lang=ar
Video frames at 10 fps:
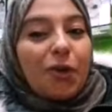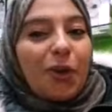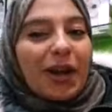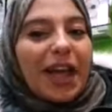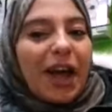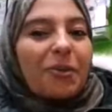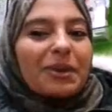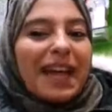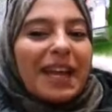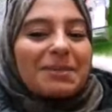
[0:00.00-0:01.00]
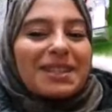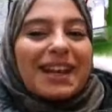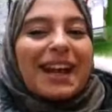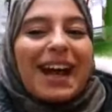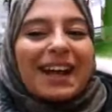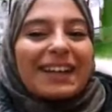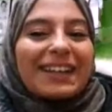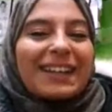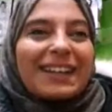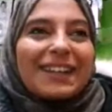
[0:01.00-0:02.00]
وهذا اول طلب صراحه
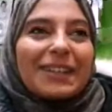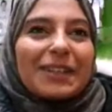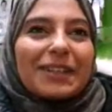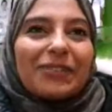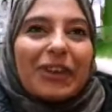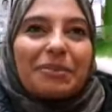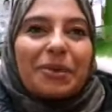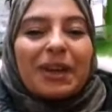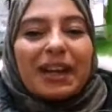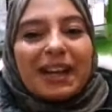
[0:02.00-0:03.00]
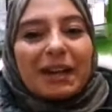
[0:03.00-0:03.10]
اللي فريمون